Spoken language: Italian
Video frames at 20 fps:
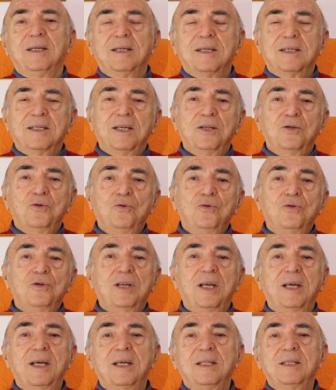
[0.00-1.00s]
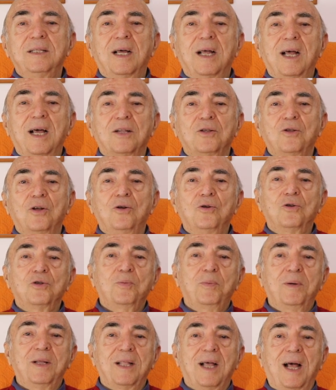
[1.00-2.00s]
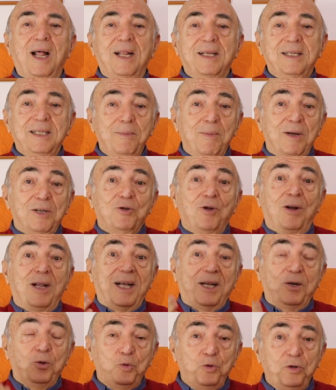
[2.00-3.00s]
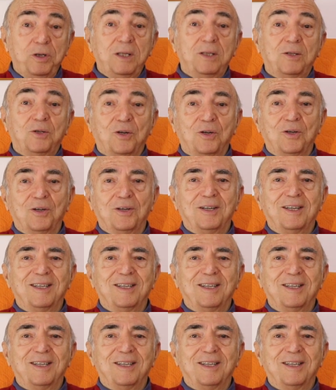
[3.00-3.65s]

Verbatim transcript: se tu sei andato all'ospedale? Sì, ma sono anche uscito.